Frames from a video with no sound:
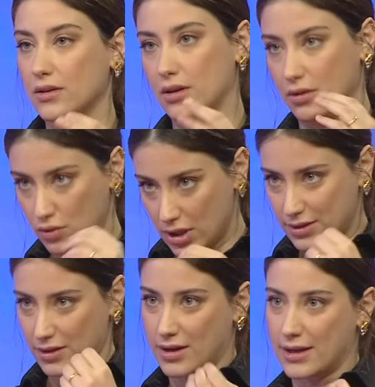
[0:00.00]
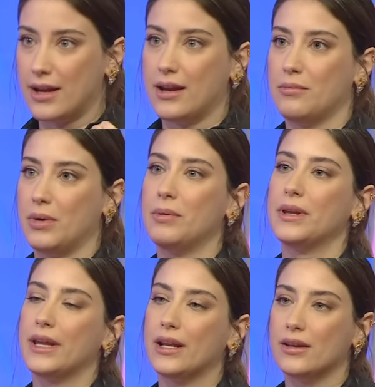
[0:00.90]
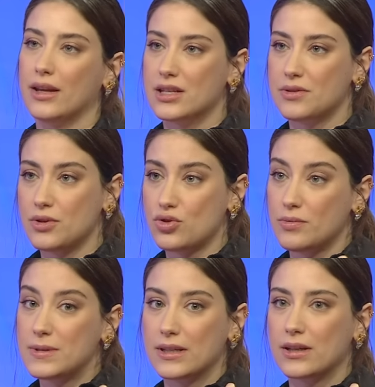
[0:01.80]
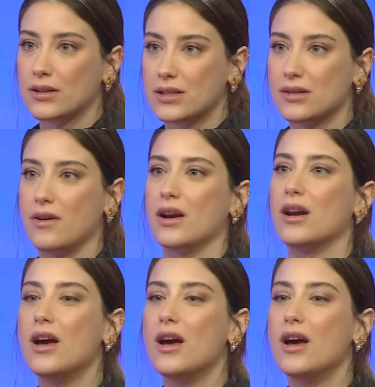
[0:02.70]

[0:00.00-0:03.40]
avukat anne babanın elinde yetişmenin şöyle bir sıkıntısı var.